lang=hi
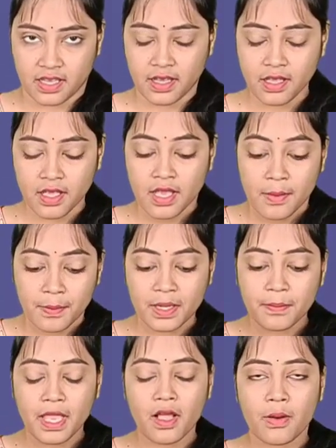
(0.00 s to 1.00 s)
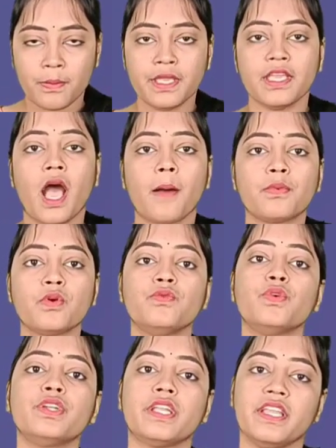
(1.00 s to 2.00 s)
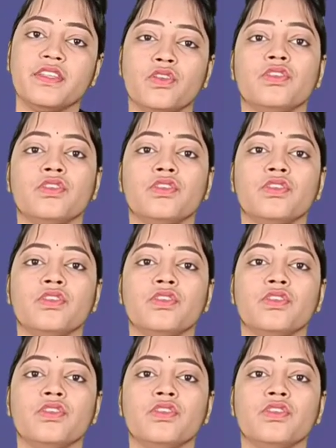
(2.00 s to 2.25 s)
था बट मैं अभी आपको वो टेन